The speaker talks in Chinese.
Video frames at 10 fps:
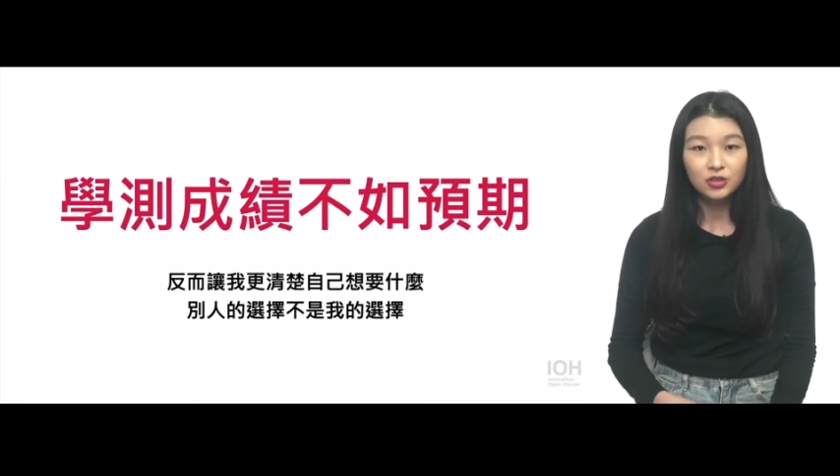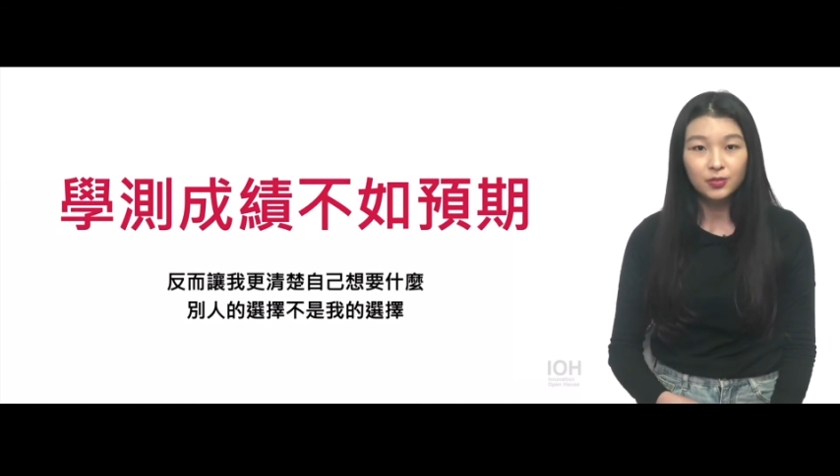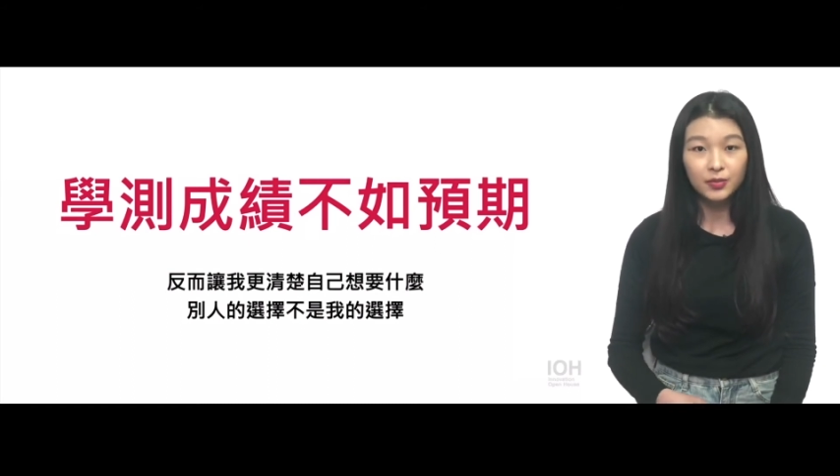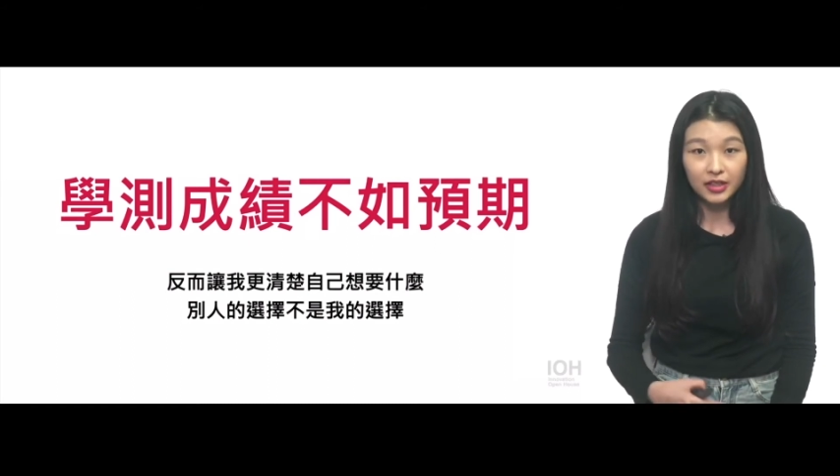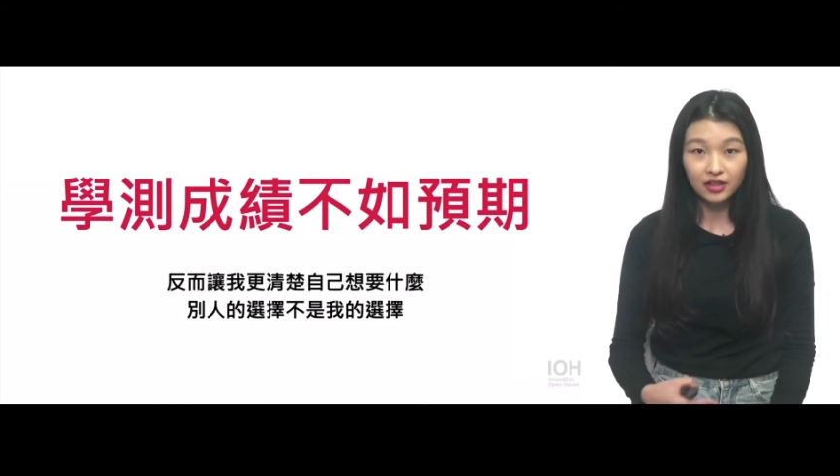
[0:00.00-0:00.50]
就是
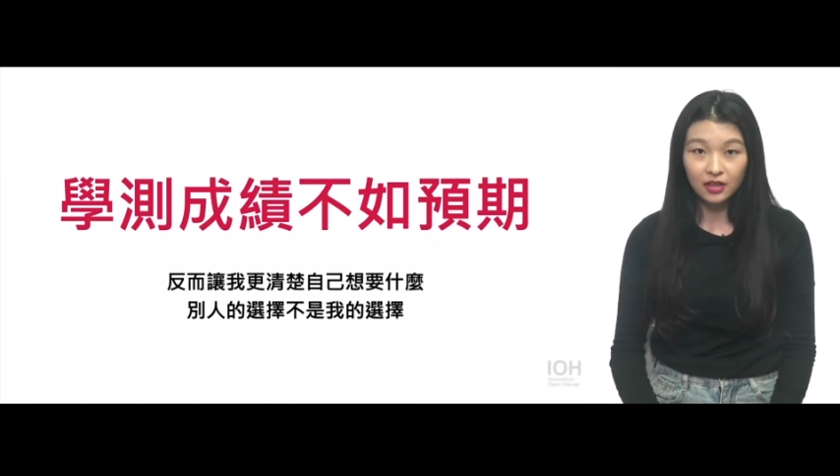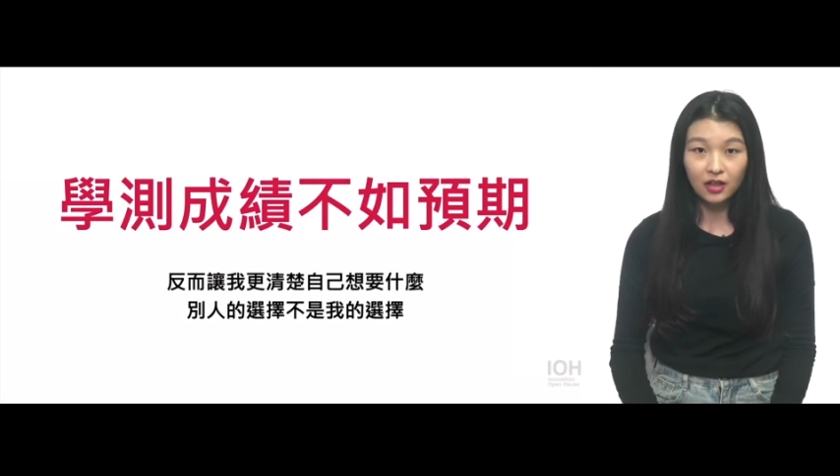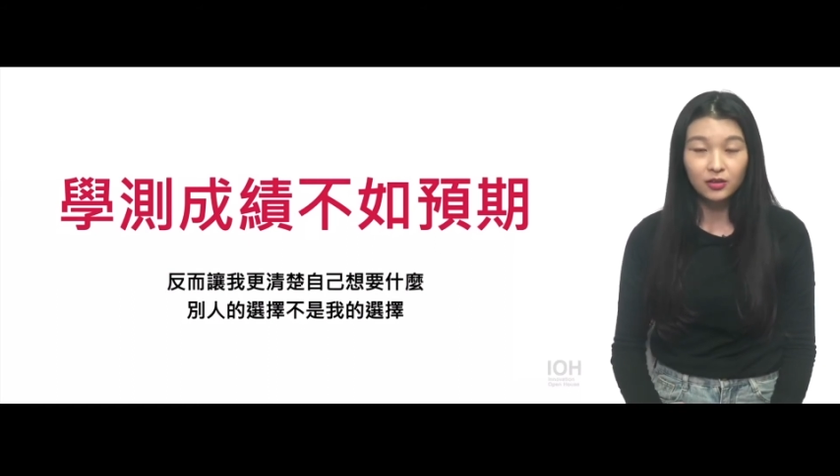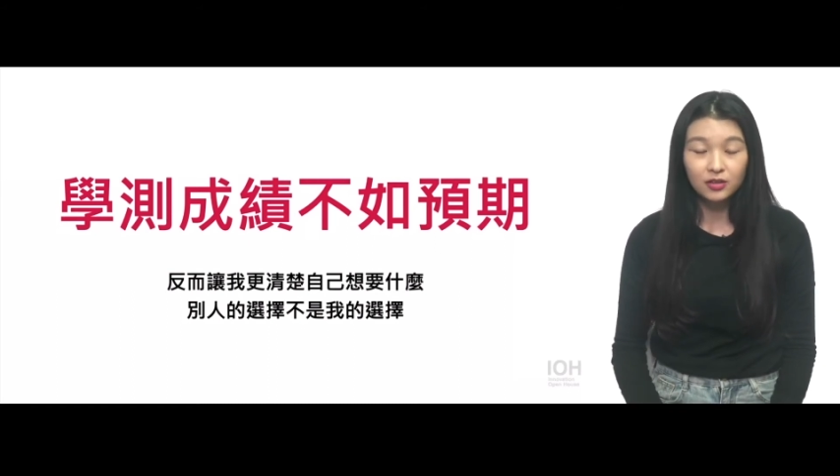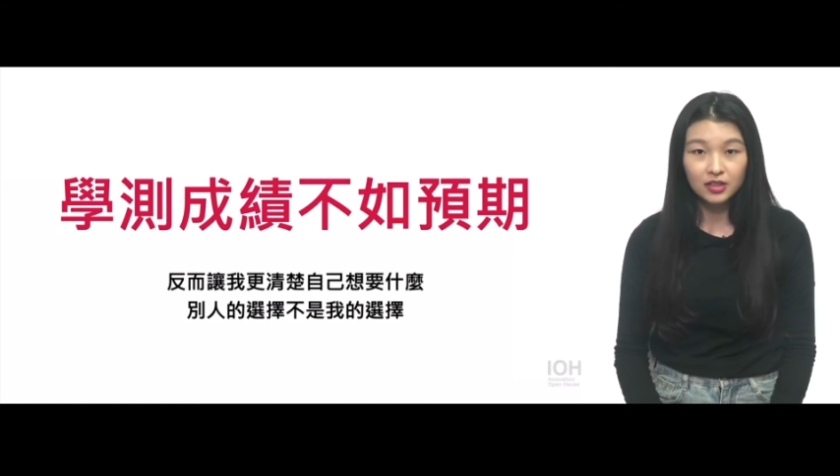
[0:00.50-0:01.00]
比较
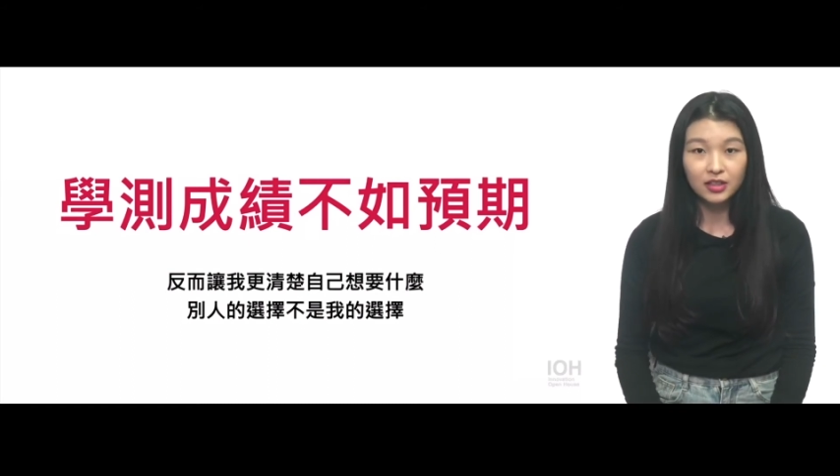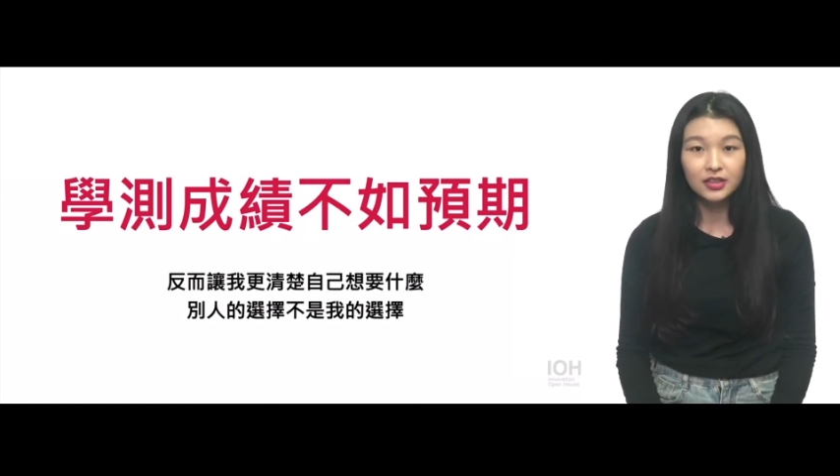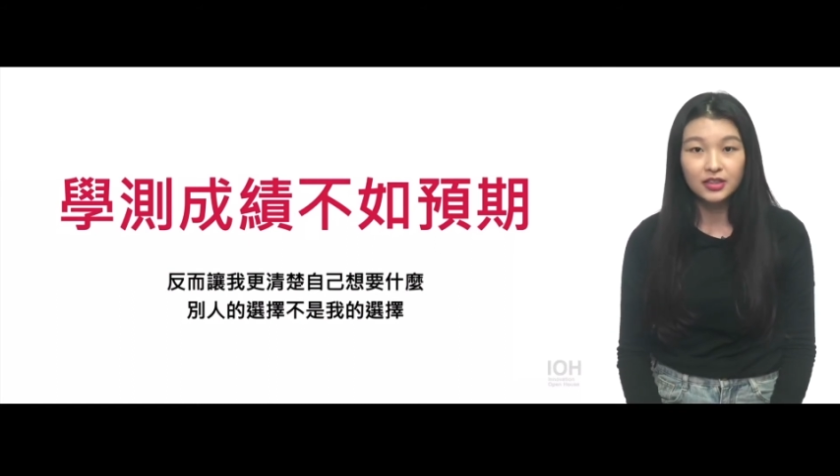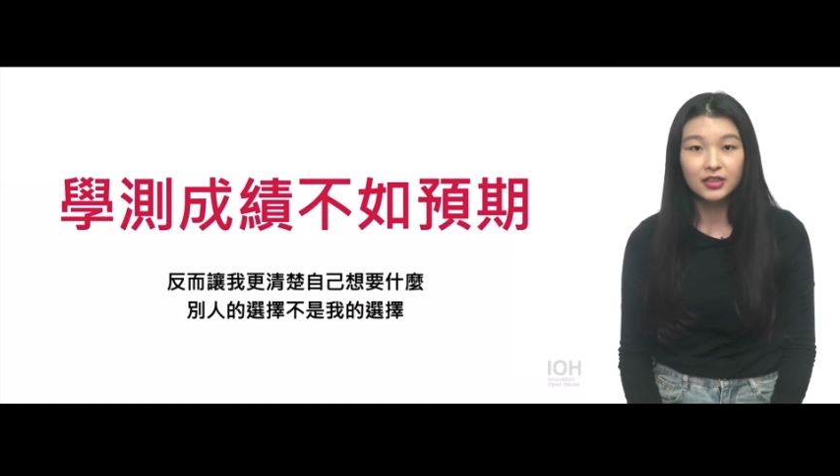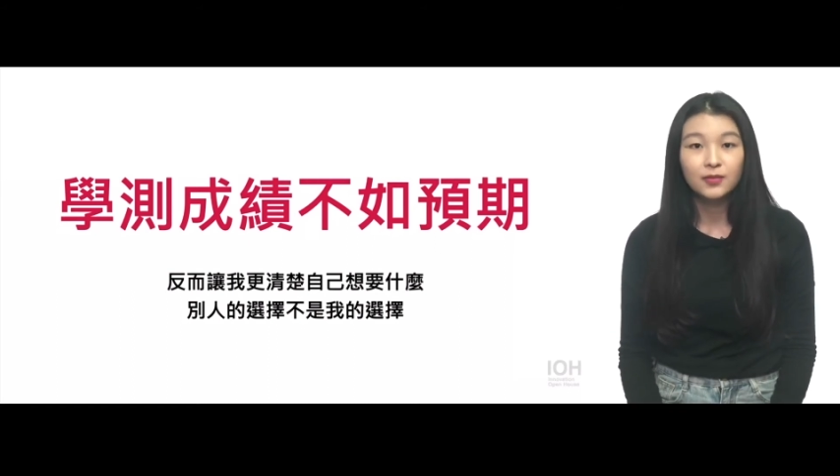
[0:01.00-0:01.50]
高的
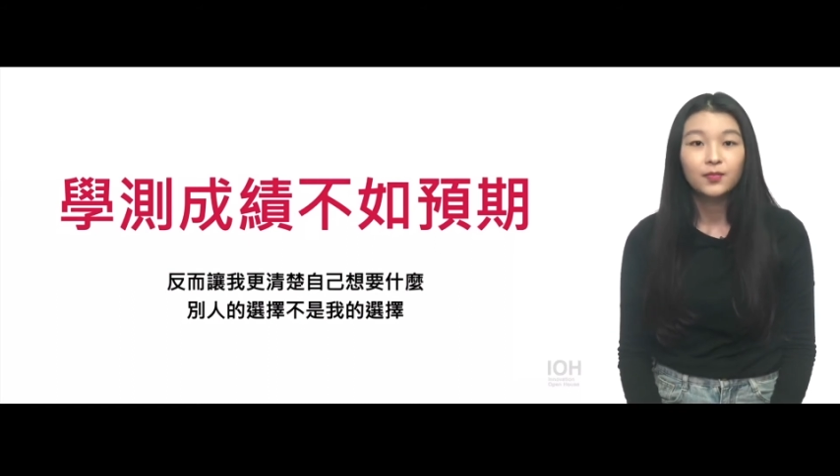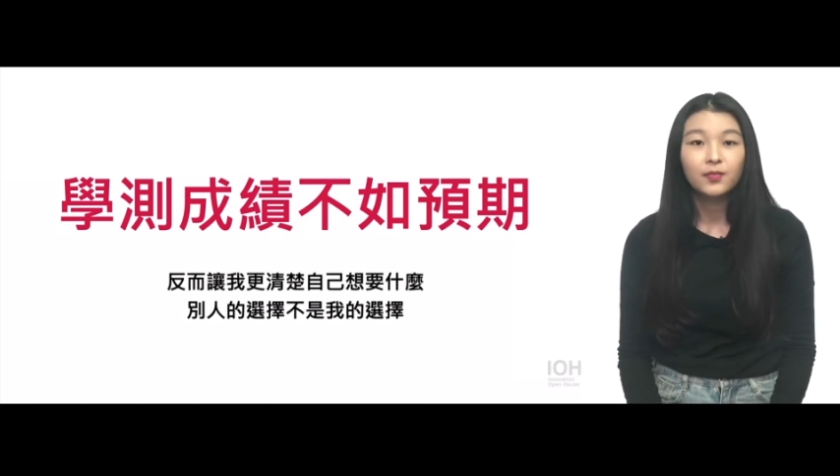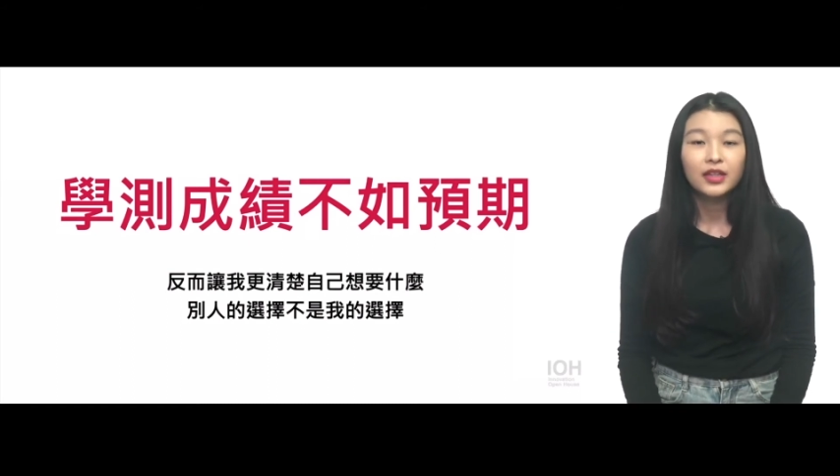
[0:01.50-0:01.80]
成绩，